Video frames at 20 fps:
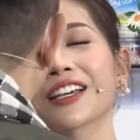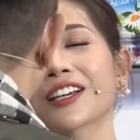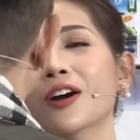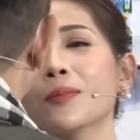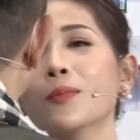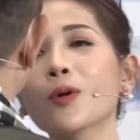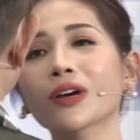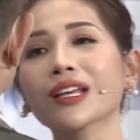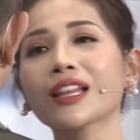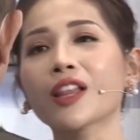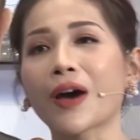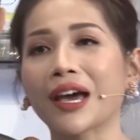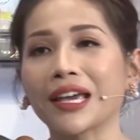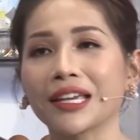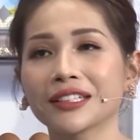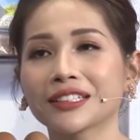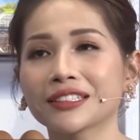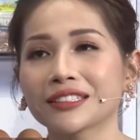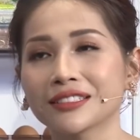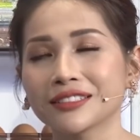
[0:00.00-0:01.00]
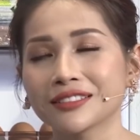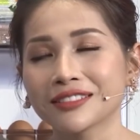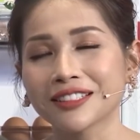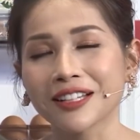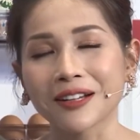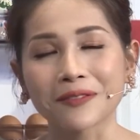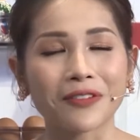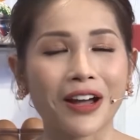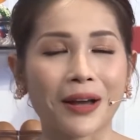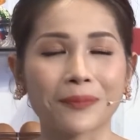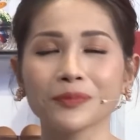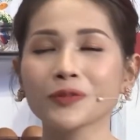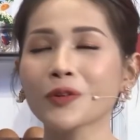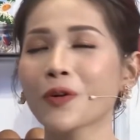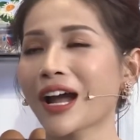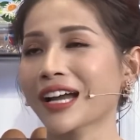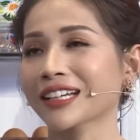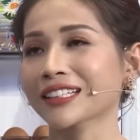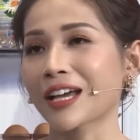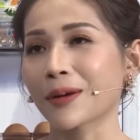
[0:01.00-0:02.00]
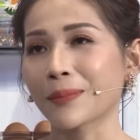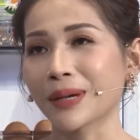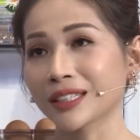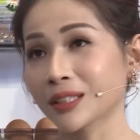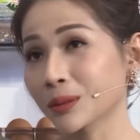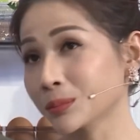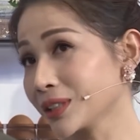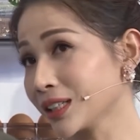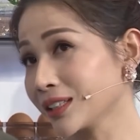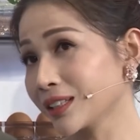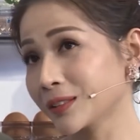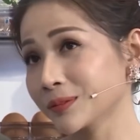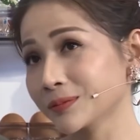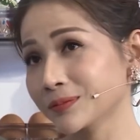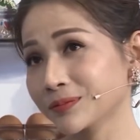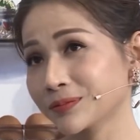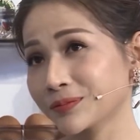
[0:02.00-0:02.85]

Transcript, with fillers: ơi có một cái loại sản phẩm đồ ăn nào mà anh không thích không